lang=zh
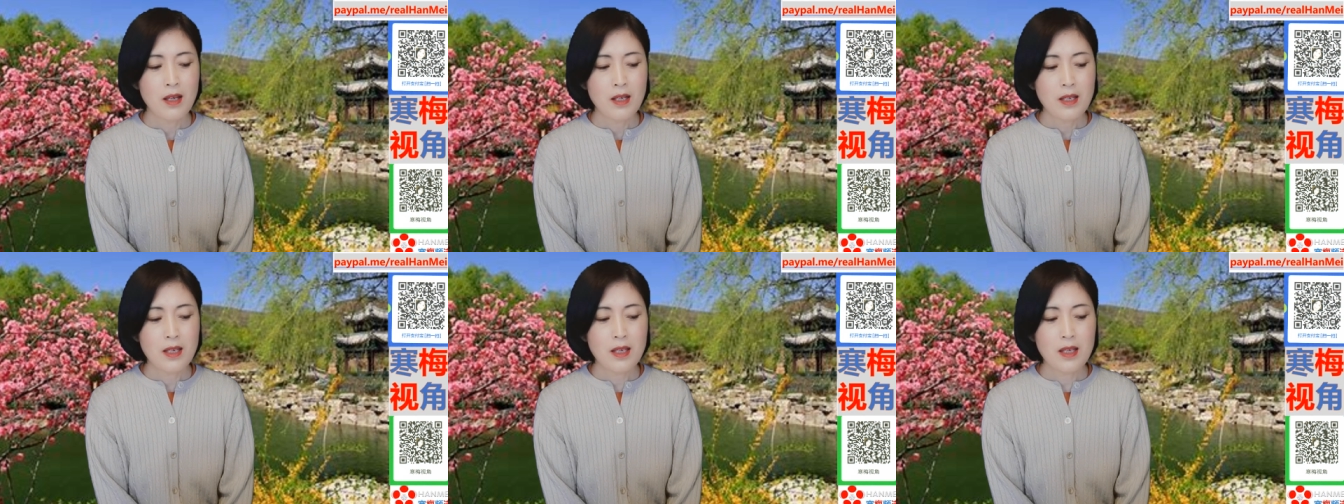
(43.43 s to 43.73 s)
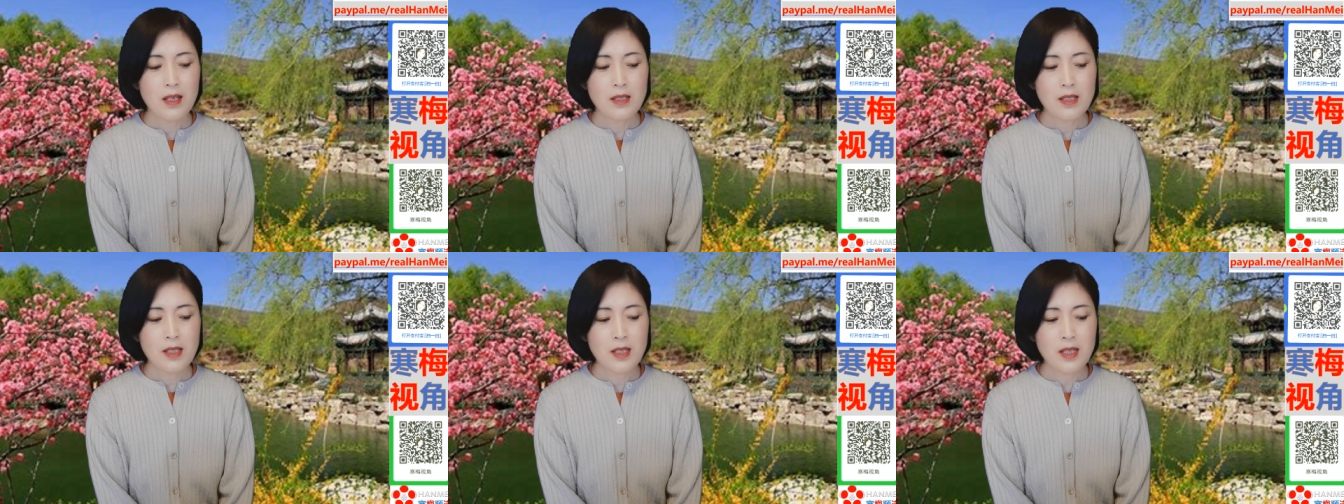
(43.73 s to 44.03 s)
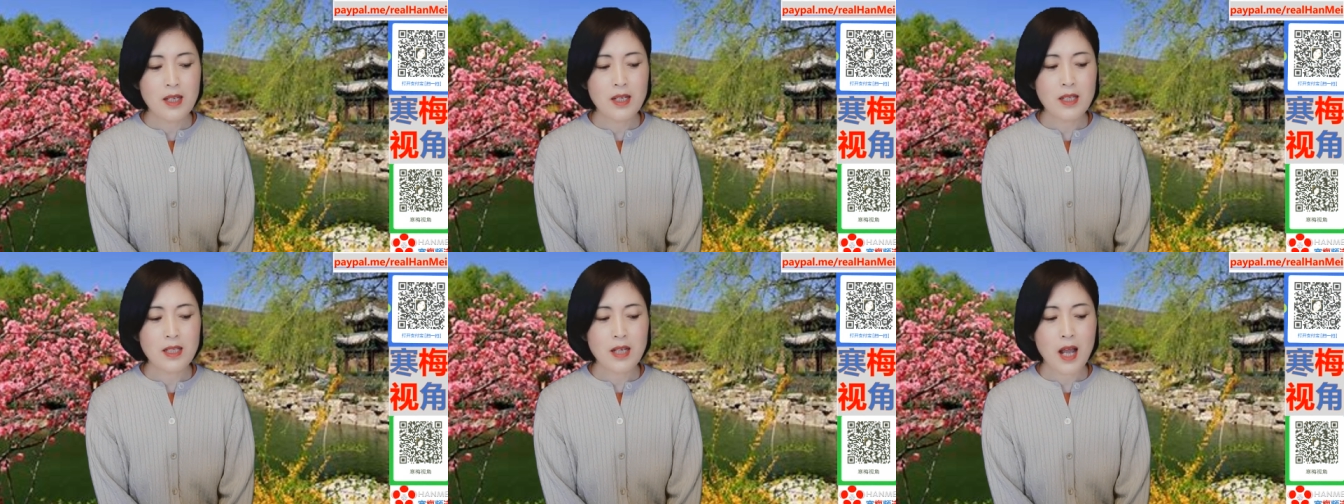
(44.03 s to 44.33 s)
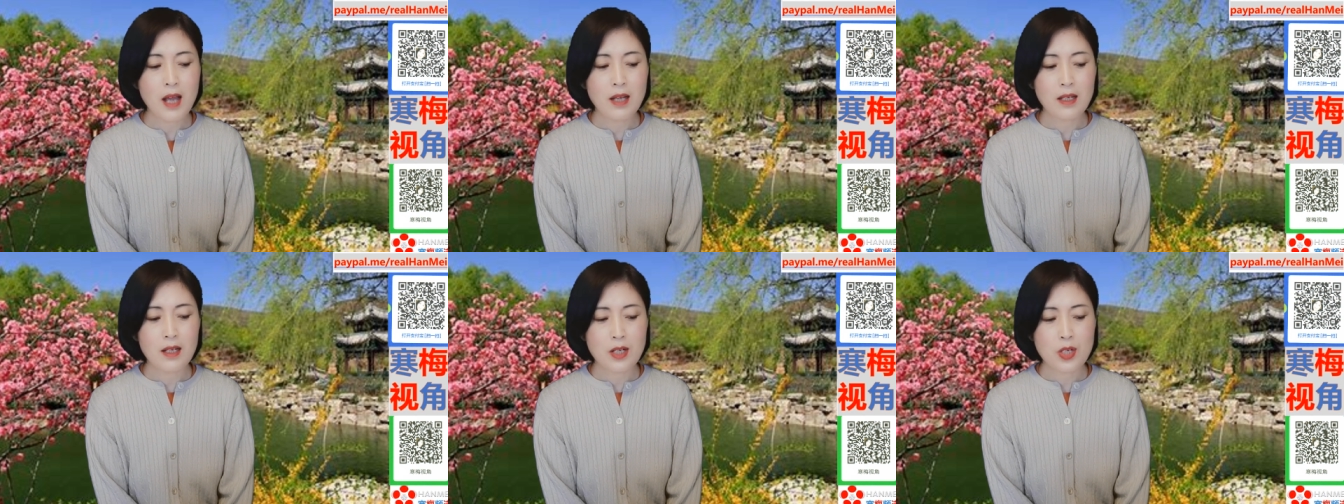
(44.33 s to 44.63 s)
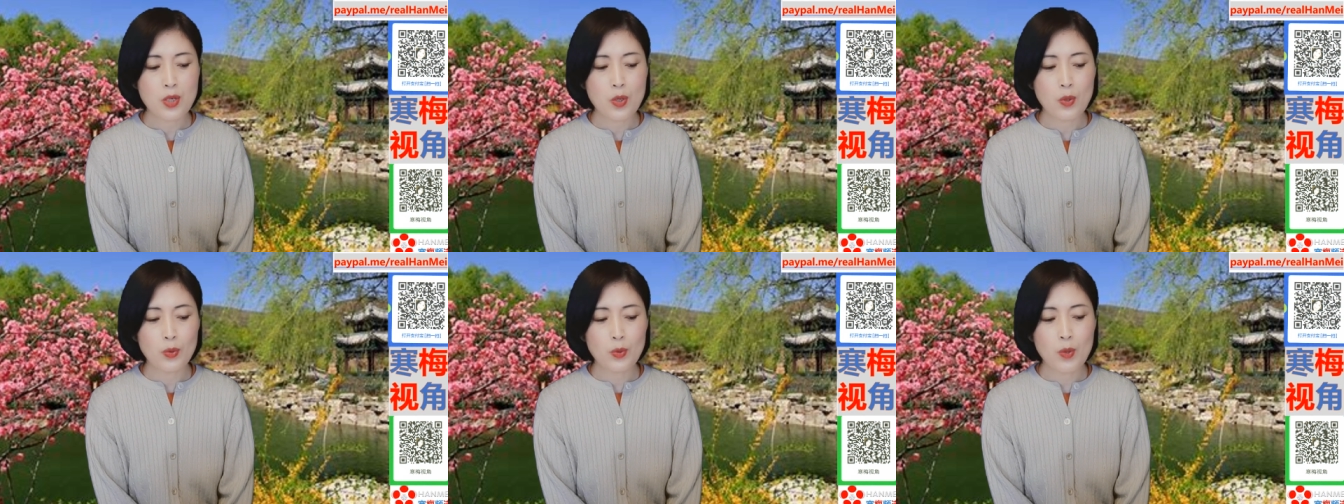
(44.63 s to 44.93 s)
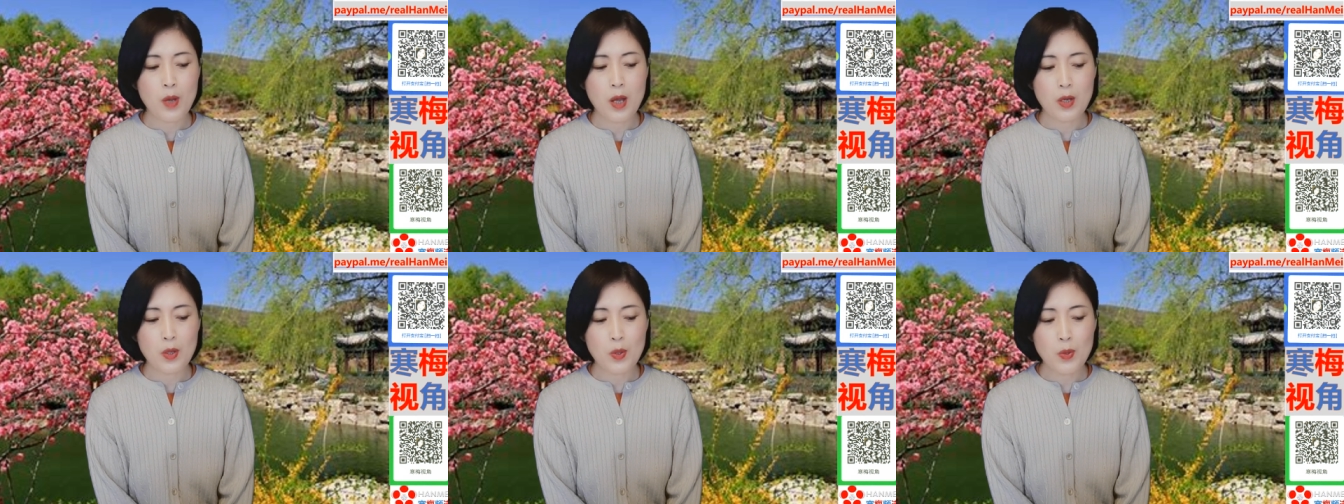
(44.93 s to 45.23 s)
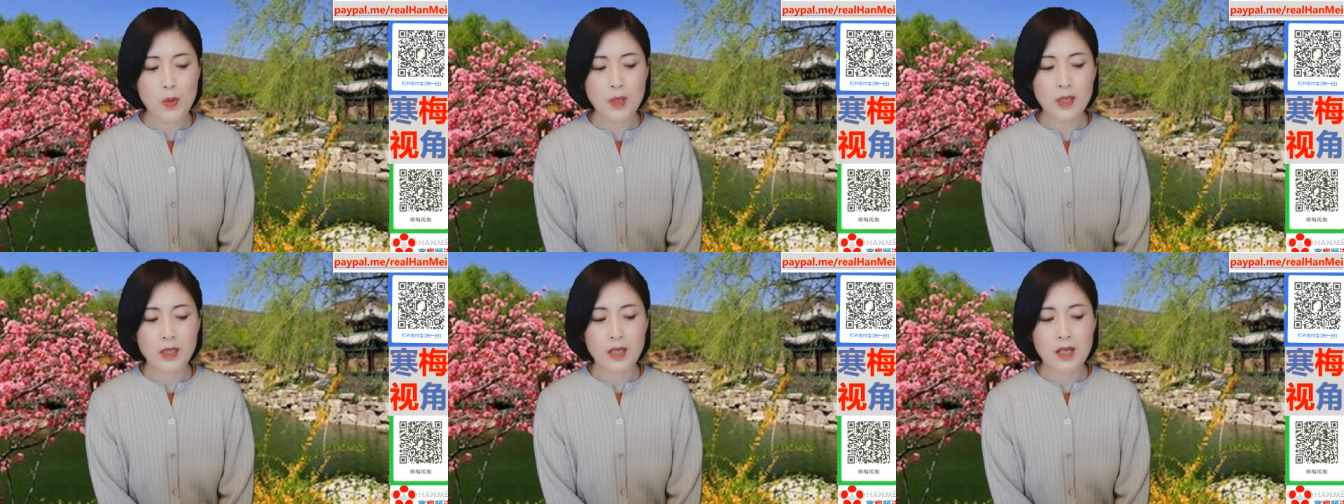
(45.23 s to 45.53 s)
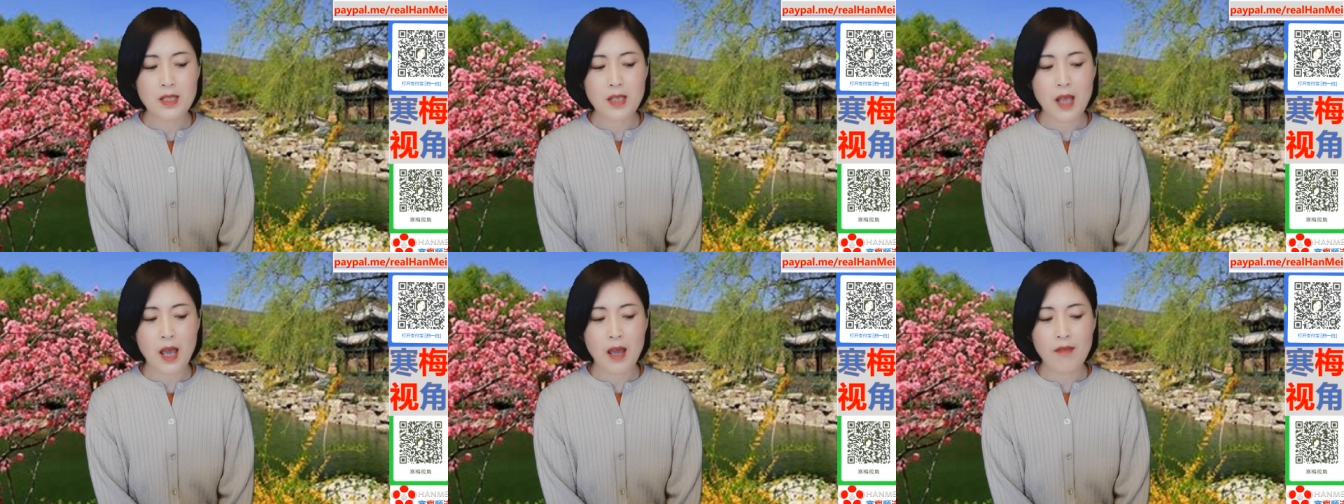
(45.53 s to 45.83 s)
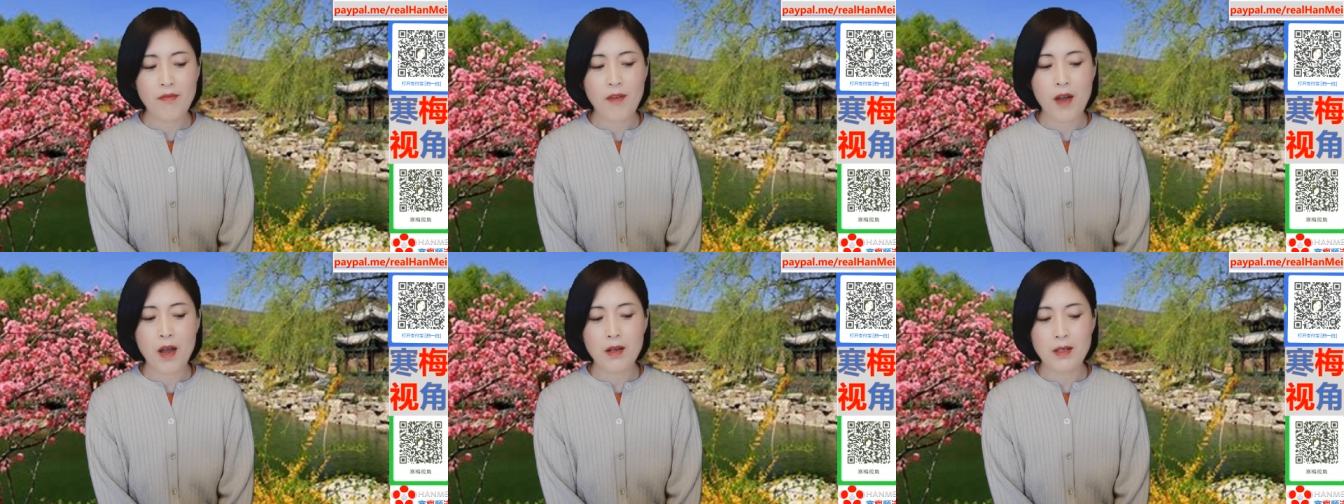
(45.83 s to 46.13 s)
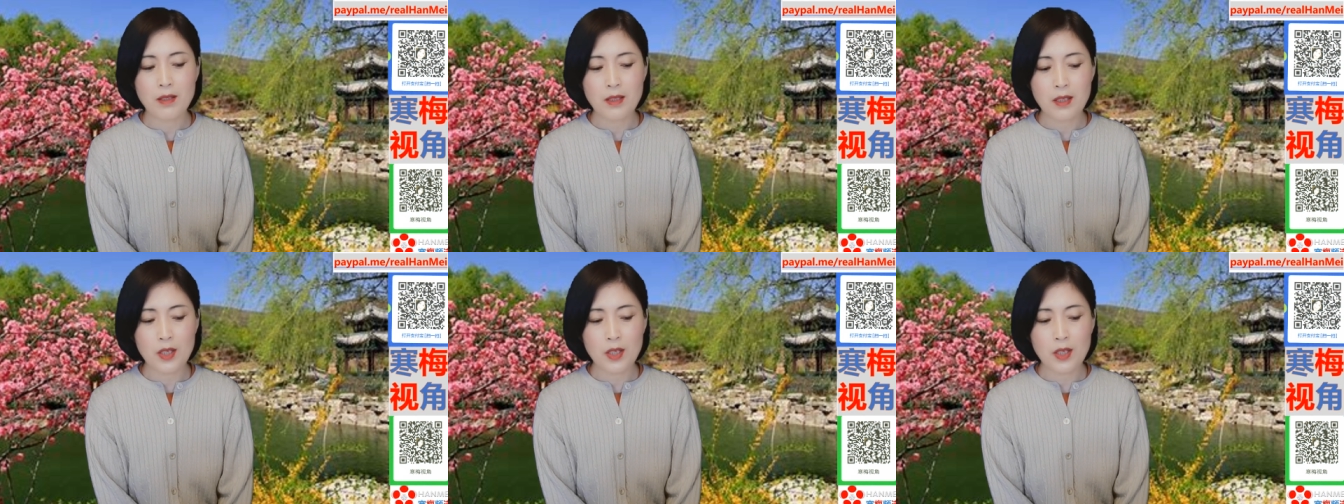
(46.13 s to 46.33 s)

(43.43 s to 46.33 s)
以欺诈的手段获得采访